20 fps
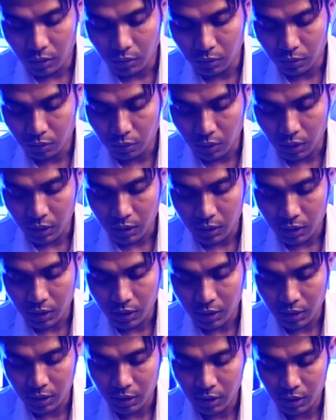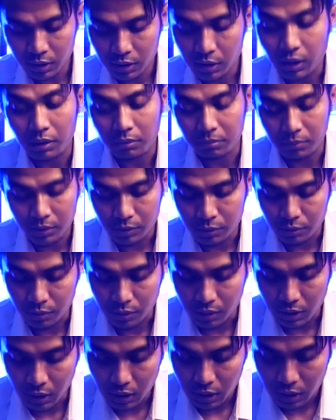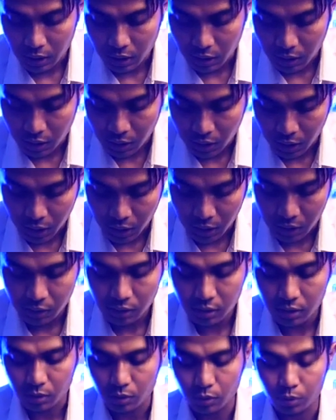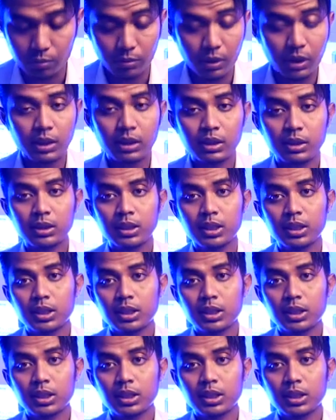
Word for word: untuk layarnya sama juga 3 inch cuma